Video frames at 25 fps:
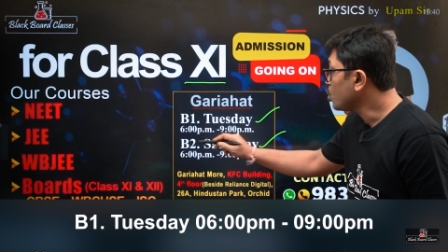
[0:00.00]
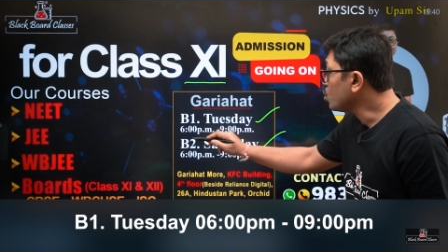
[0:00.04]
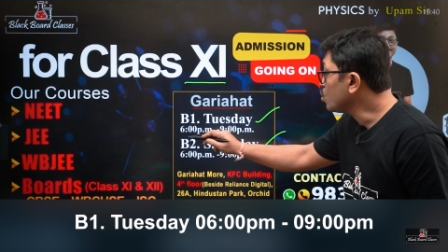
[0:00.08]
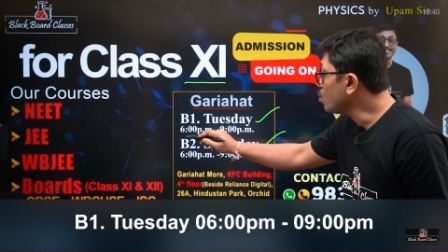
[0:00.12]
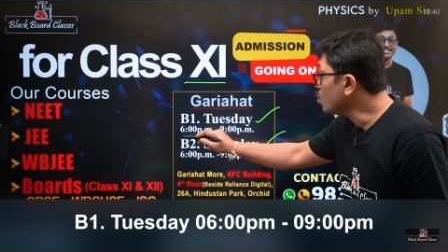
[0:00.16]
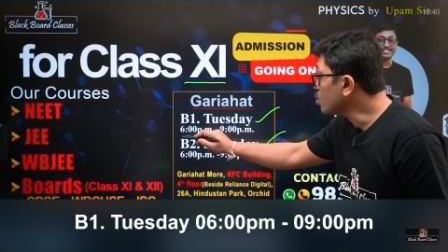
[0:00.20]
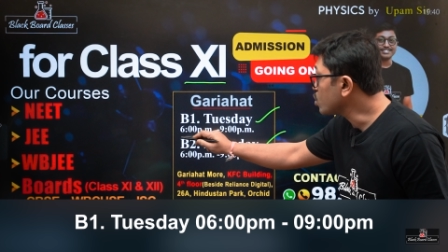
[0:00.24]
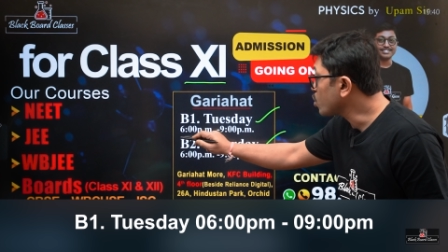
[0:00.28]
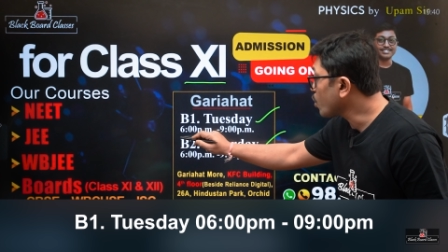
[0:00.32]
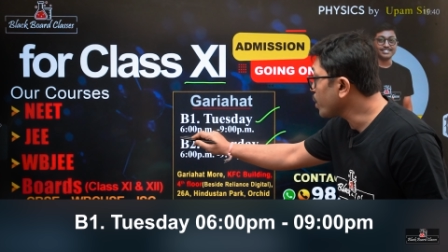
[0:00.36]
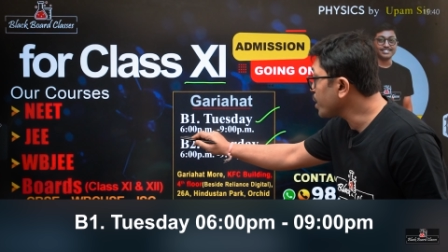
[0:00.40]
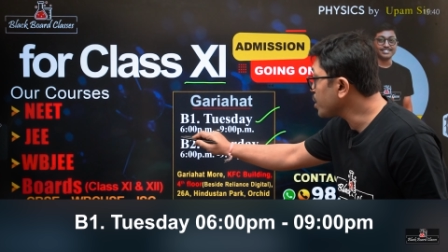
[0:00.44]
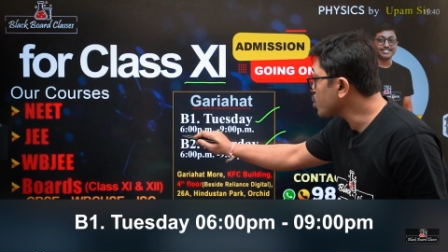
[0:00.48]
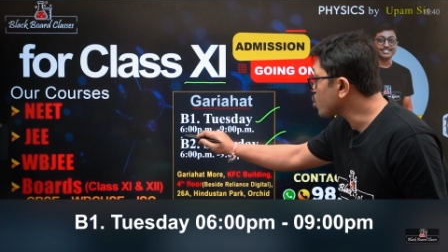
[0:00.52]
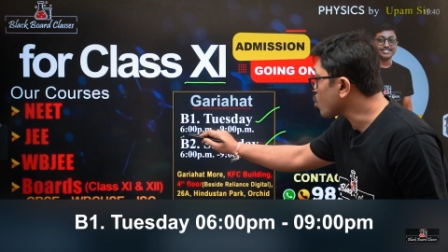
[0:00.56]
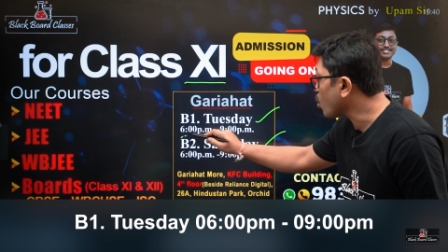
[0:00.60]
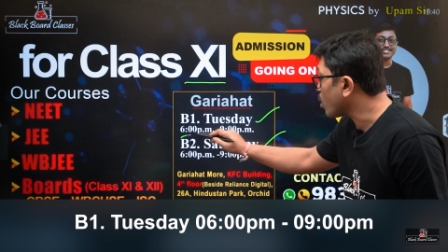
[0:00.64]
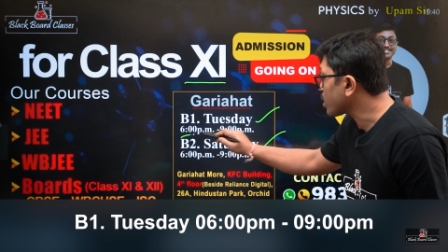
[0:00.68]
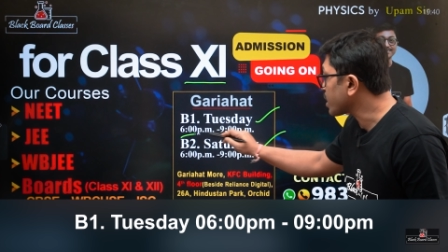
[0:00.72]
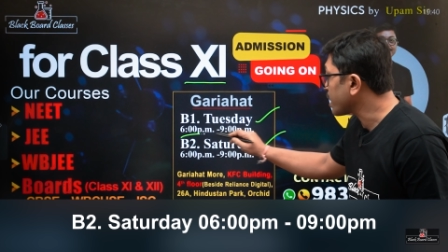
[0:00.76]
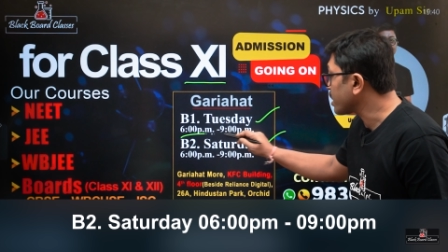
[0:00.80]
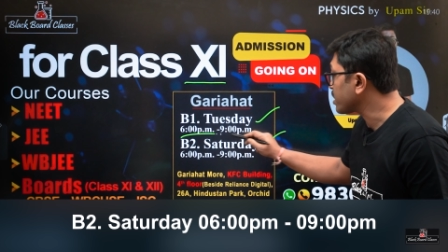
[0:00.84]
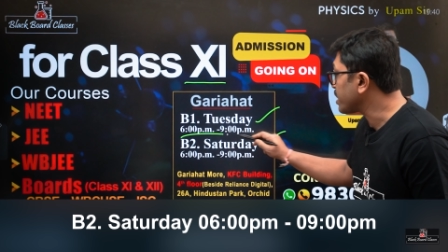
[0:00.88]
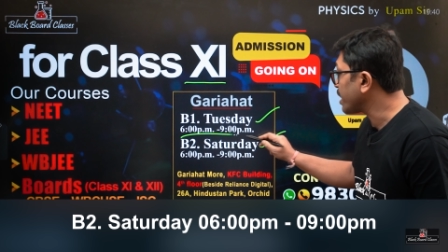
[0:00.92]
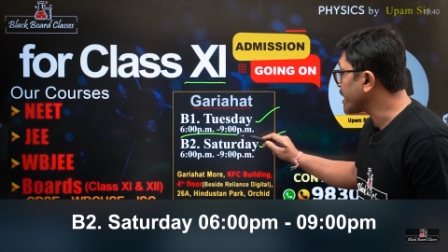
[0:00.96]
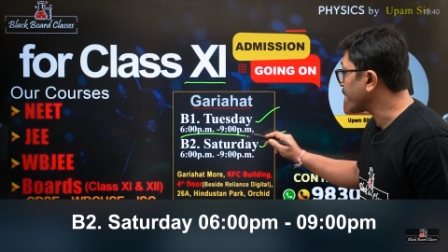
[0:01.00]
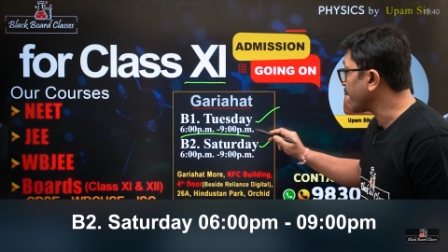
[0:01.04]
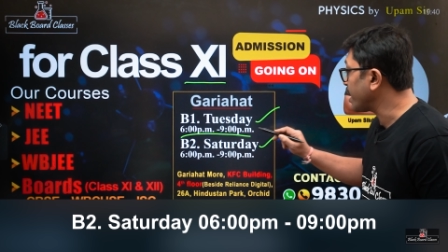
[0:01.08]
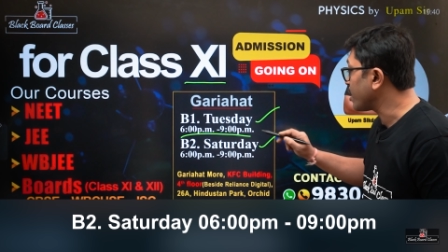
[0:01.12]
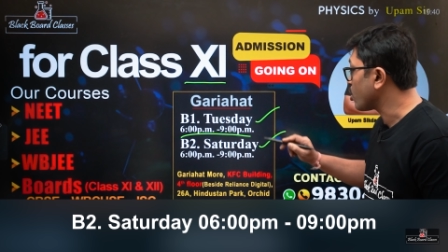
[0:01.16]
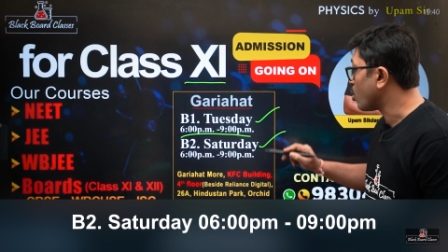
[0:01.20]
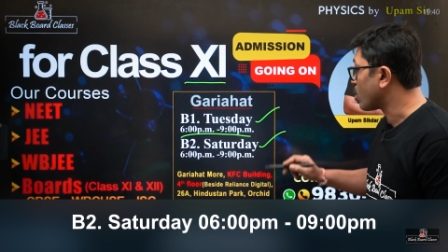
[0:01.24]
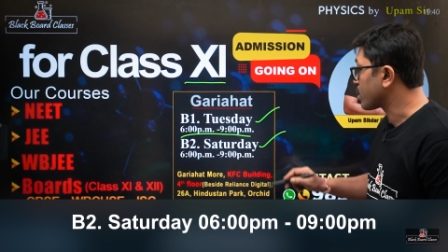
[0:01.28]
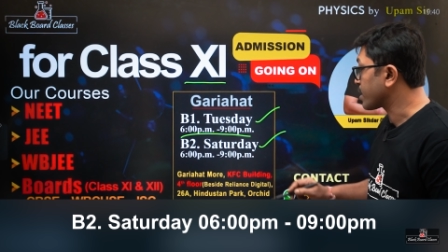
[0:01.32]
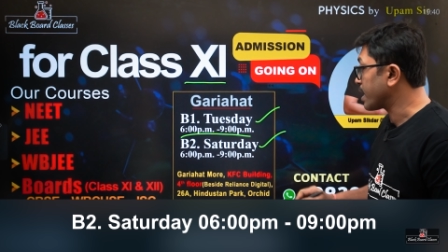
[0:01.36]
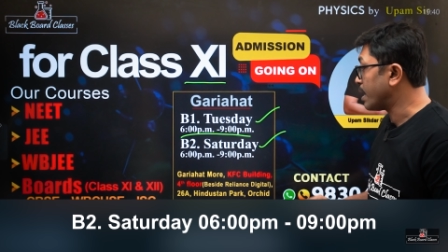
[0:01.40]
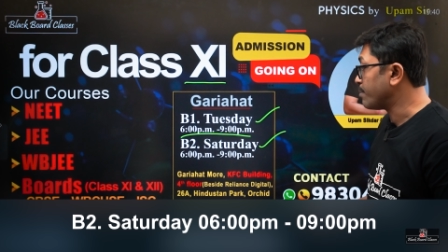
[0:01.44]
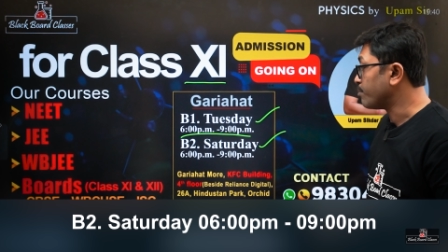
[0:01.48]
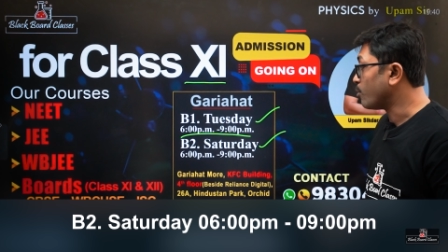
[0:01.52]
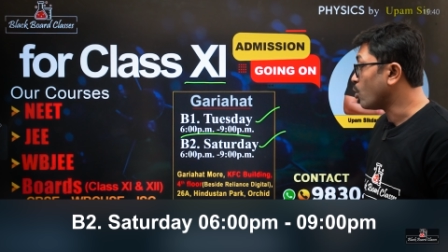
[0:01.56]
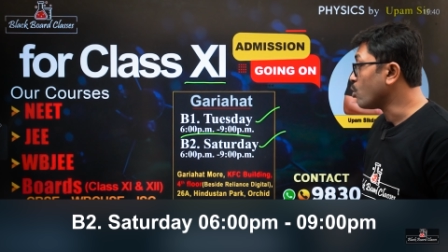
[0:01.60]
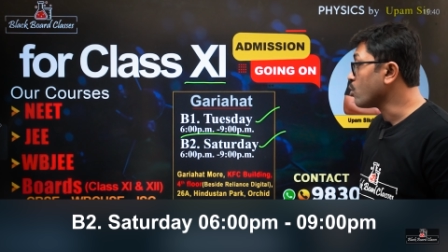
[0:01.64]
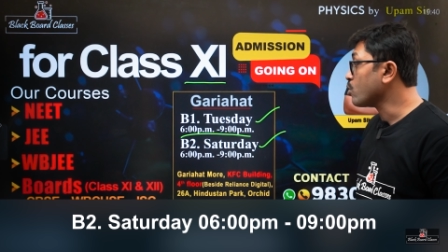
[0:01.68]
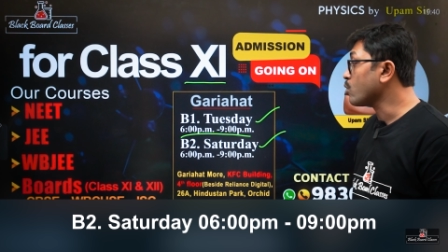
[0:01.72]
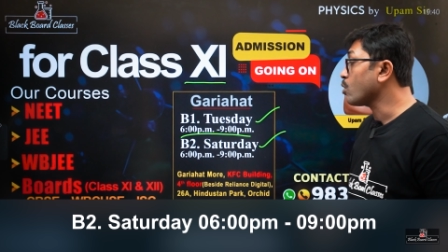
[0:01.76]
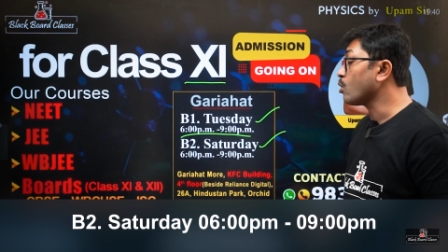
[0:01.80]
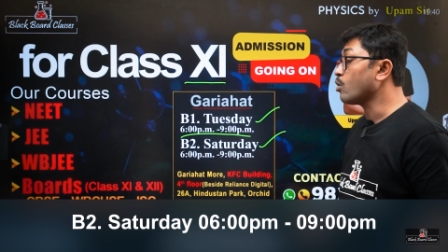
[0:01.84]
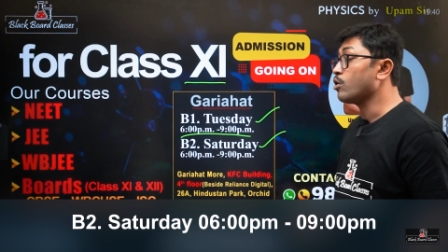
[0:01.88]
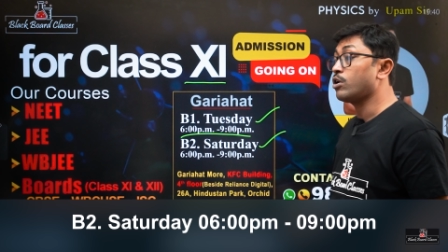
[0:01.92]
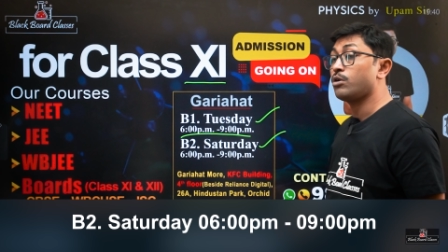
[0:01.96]
দুটোই ছটা থেকে নটা
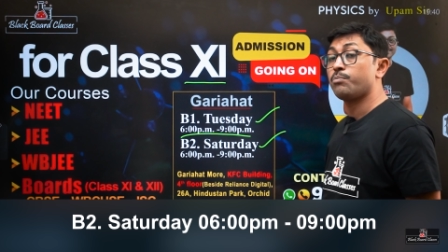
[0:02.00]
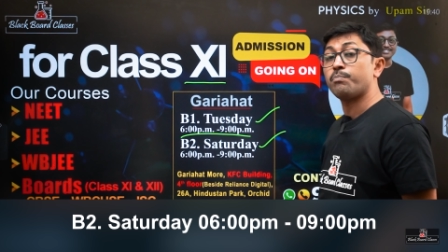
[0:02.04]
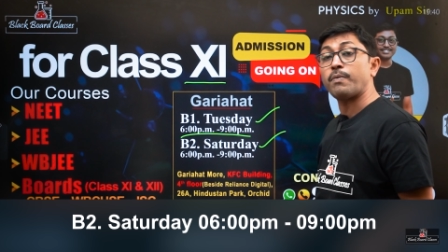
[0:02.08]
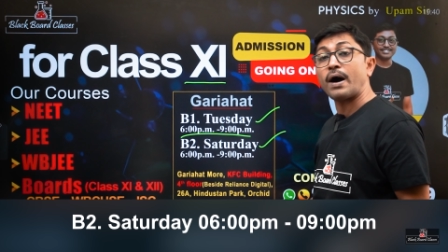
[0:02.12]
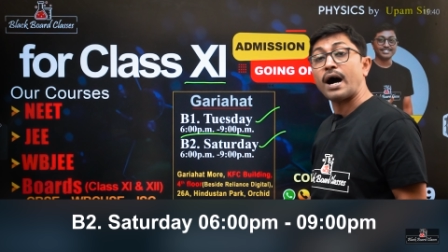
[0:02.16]
মঙ্গল